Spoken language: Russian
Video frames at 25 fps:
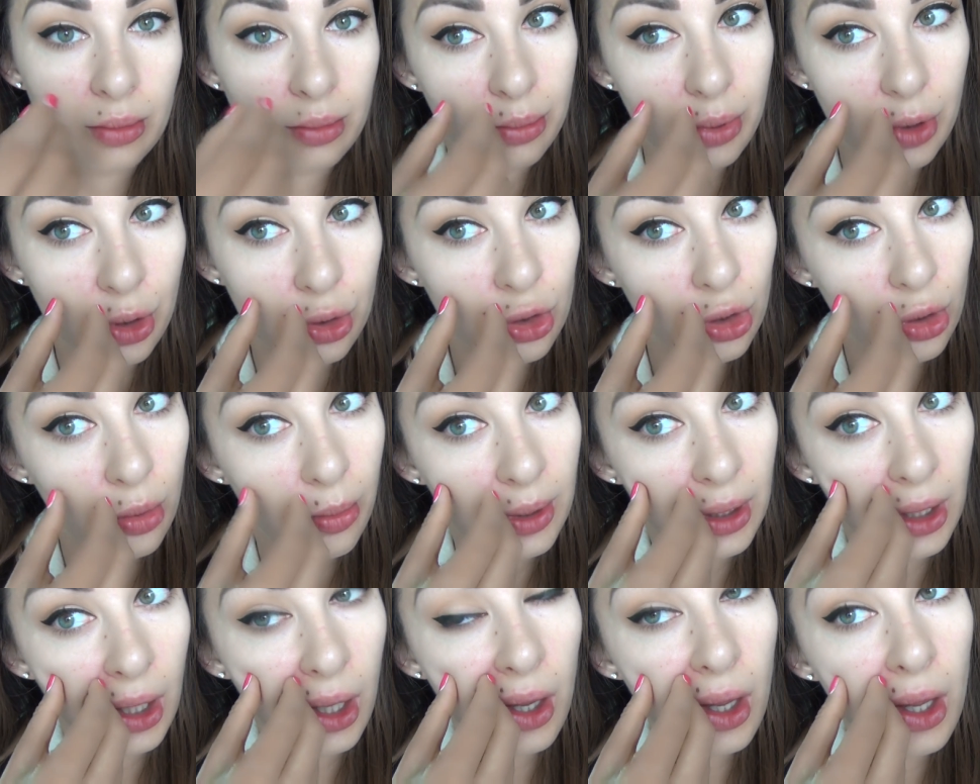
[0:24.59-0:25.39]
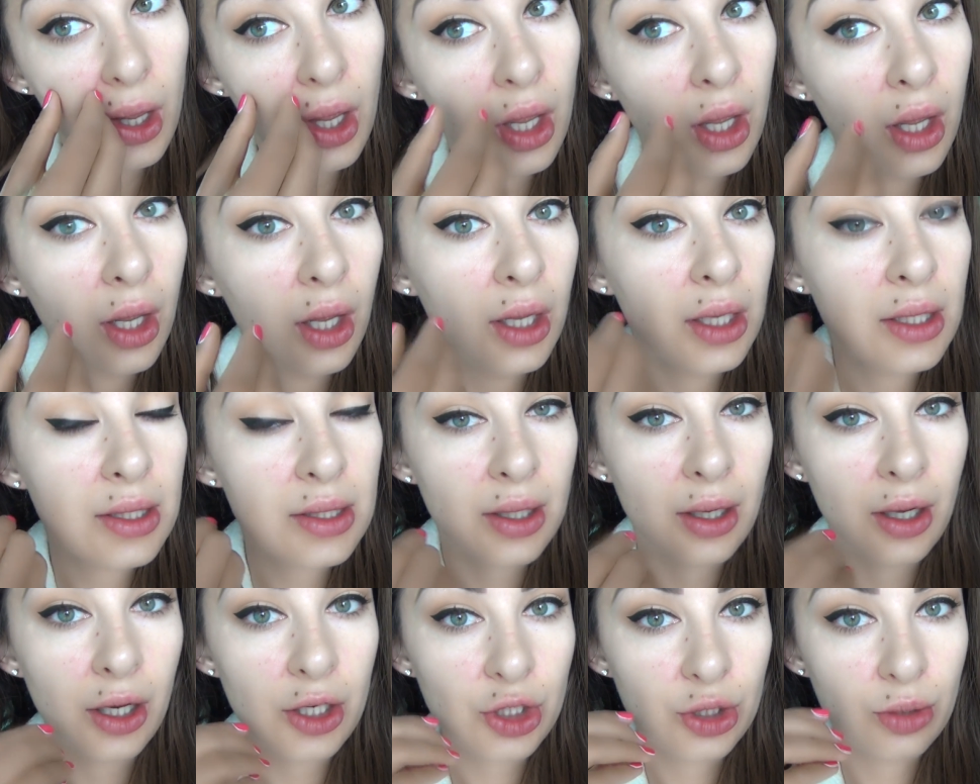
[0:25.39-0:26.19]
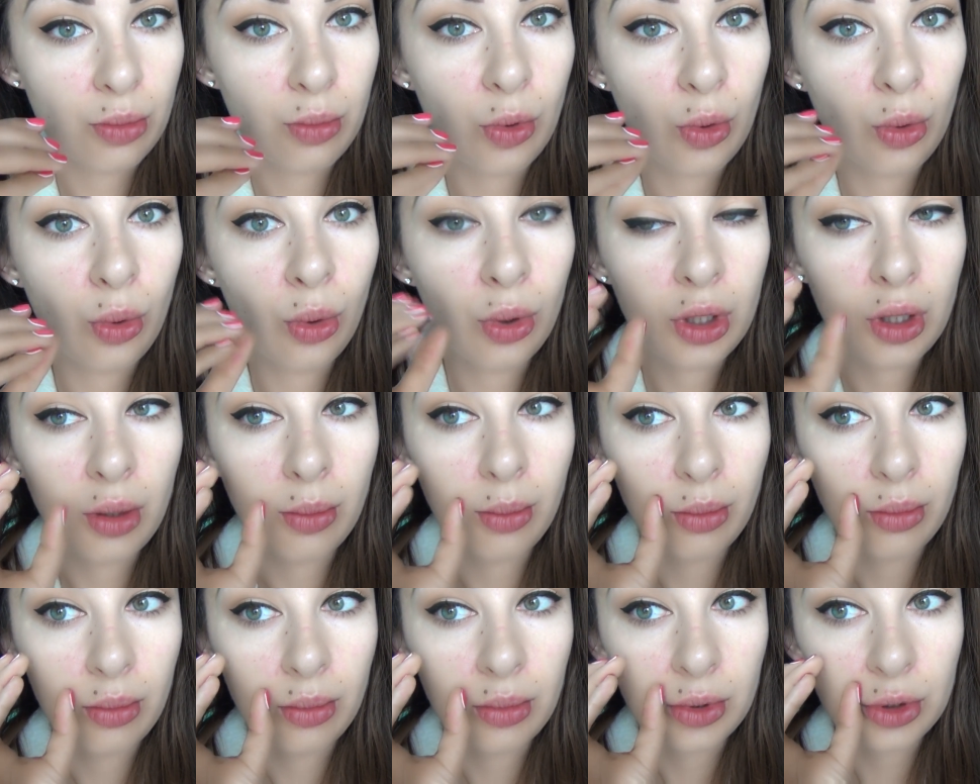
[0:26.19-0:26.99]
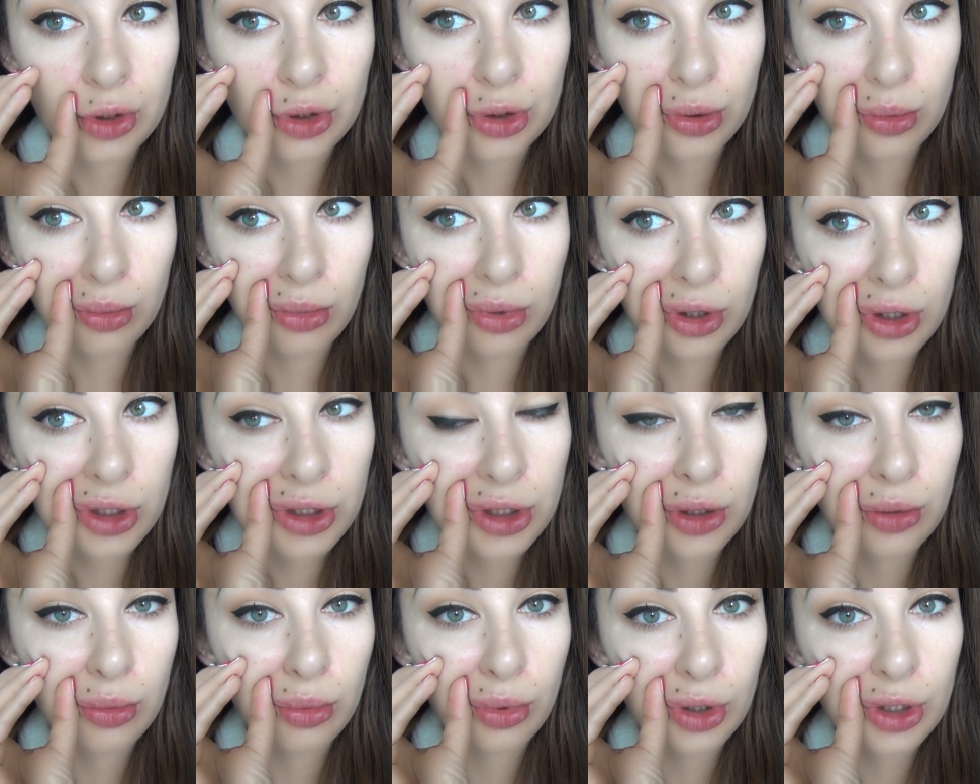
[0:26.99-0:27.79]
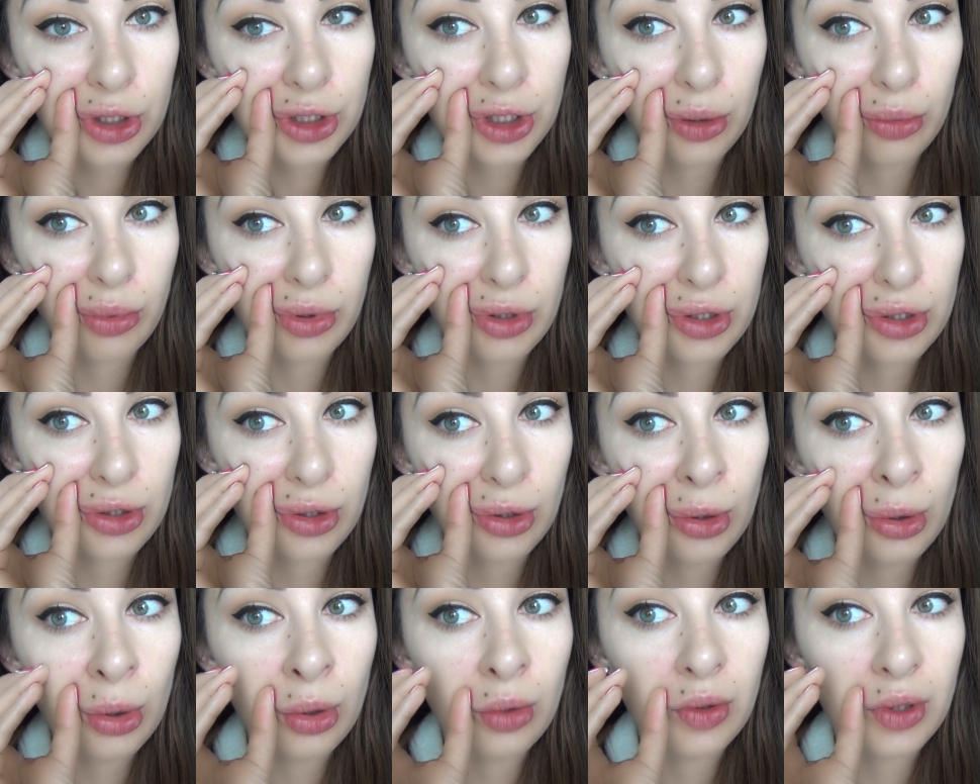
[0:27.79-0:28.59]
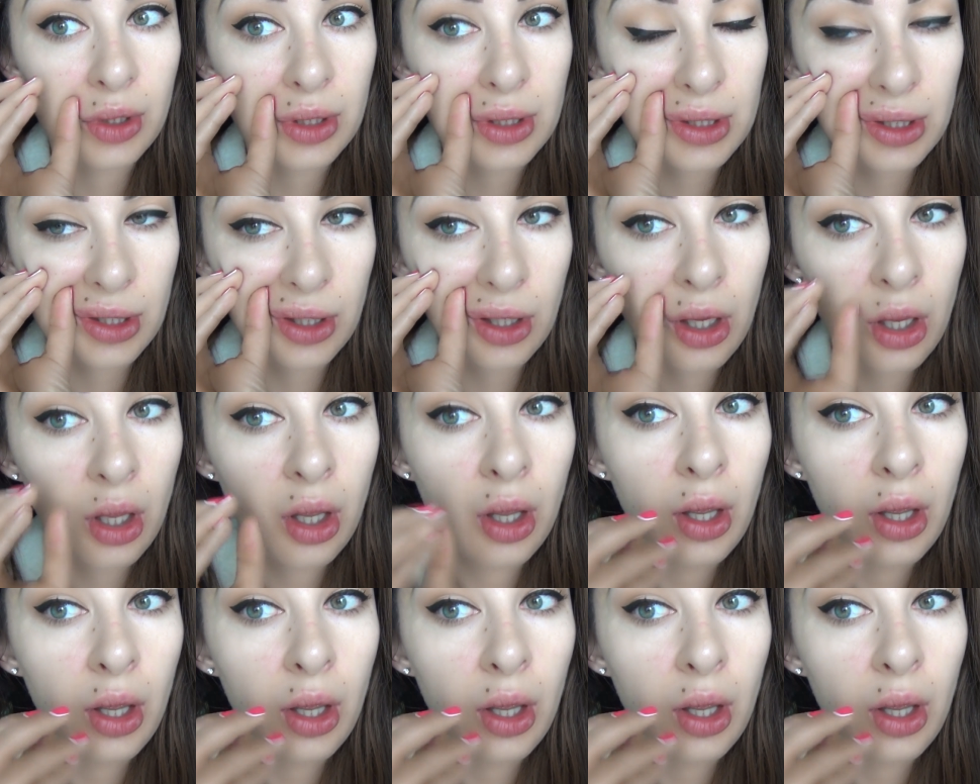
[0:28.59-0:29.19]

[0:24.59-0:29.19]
Причем она с каждым годом еще больше и больше образовывается.